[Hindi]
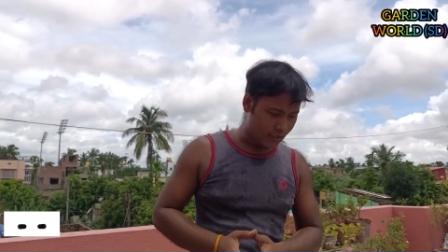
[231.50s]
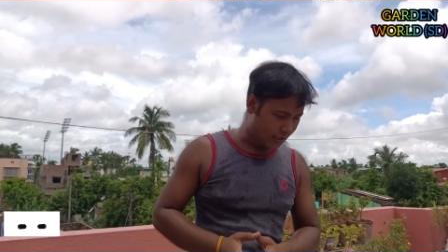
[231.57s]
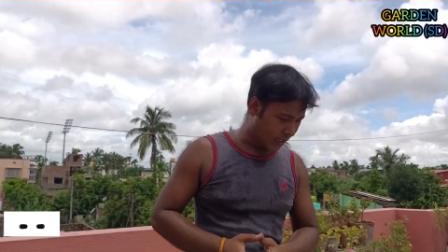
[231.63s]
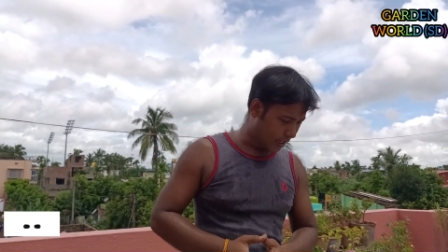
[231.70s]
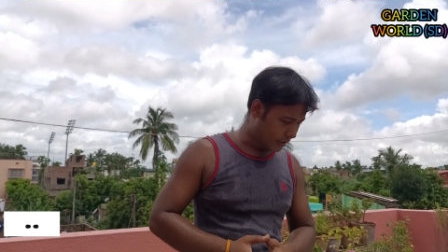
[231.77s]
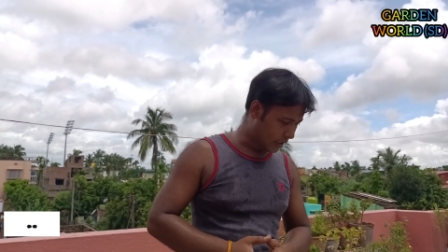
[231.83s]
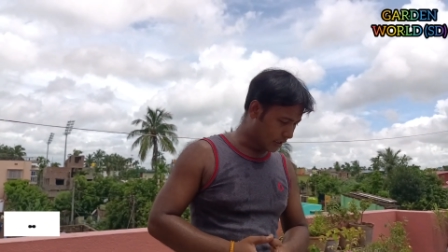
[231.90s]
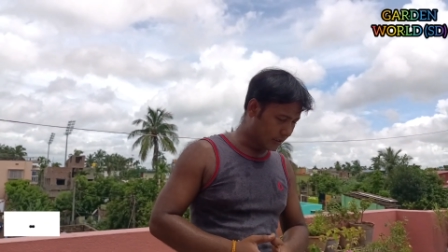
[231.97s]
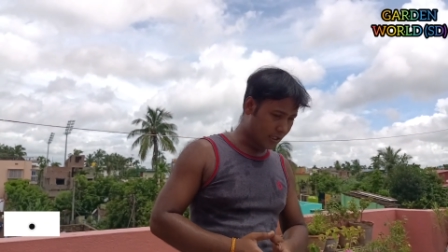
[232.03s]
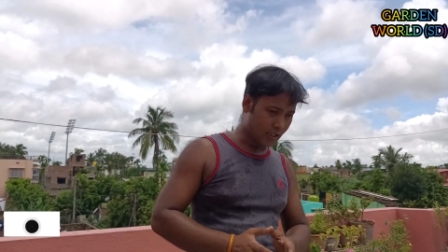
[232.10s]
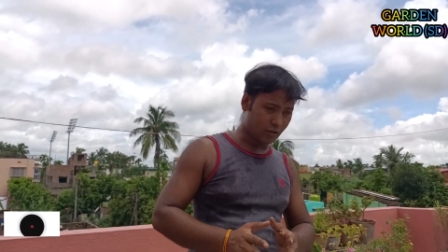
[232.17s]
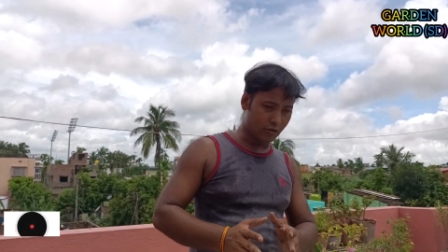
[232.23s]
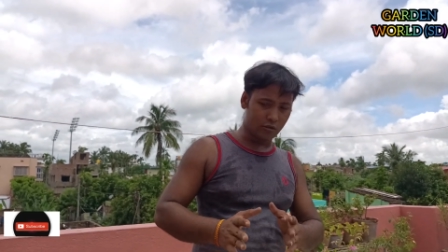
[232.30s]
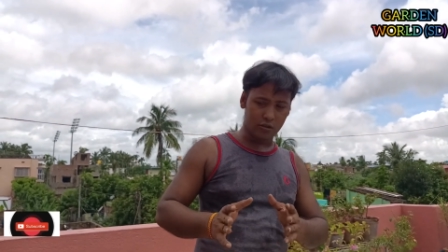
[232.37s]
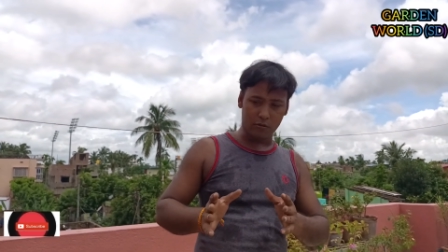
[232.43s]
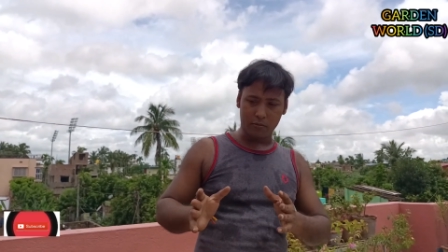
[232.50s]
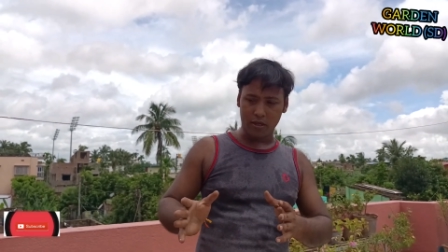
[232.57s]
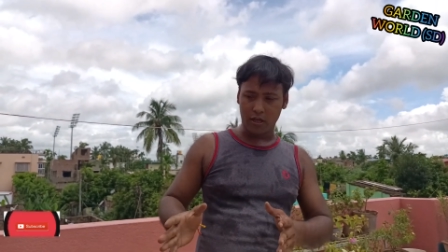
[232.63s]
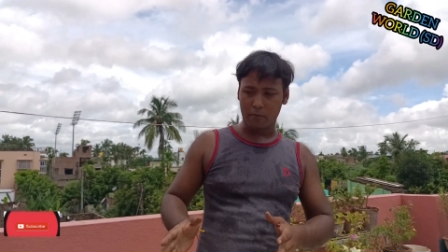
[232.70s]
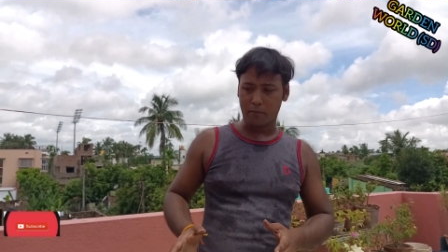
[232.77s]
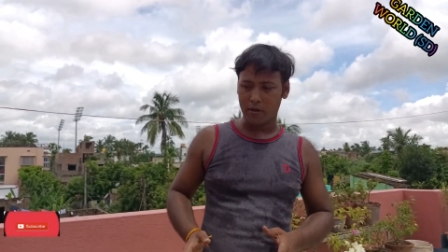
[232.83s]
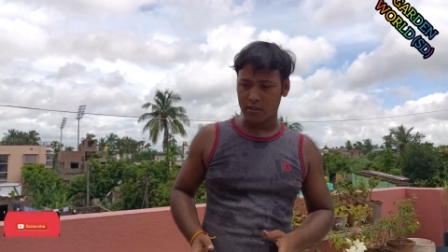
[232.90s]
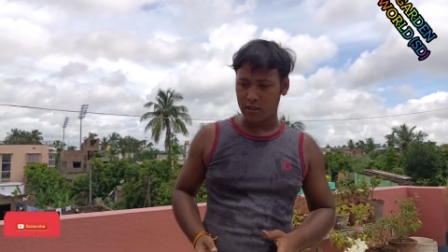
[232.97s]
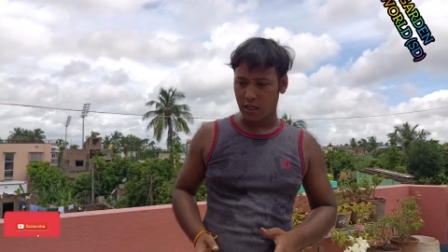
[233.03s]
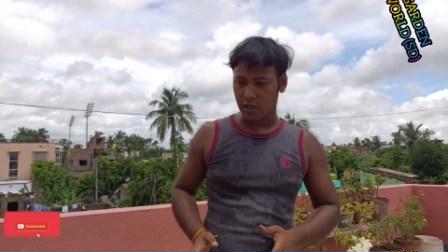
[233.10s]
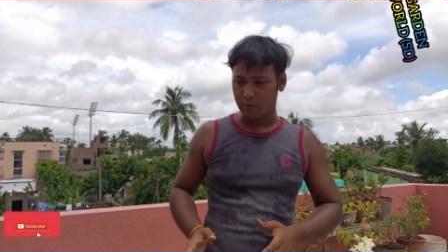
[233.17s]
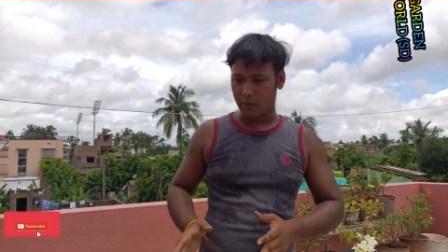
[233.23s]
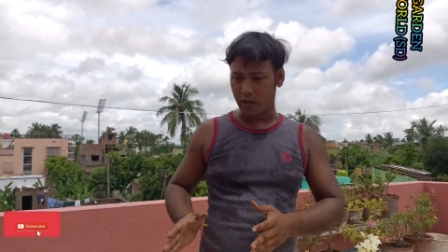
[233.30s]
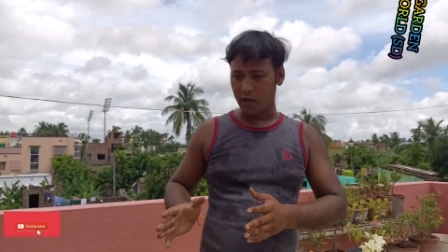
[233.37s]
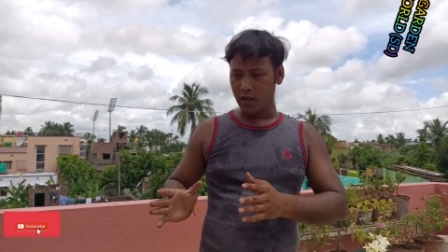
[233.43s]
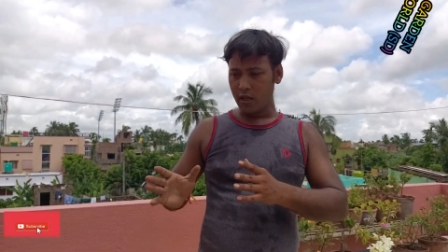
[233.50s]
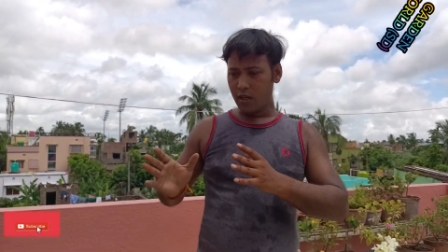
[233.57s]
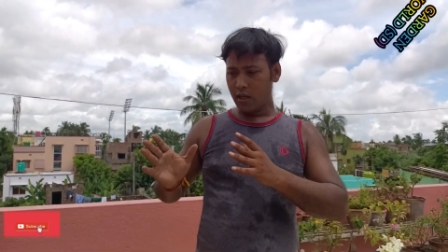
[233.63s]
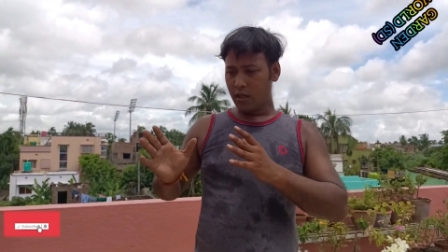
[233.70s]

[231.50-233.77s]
दिखा सकता क्योंकि मेरे पास लगभग